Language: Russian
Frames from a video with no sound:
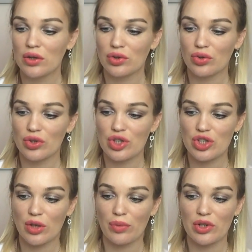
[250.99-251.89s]
Вот такое
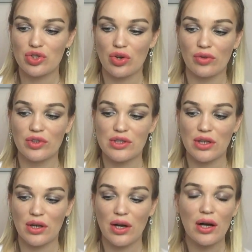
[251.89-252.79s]
нежное молочко
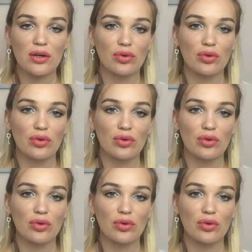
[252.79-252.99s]
автозагар.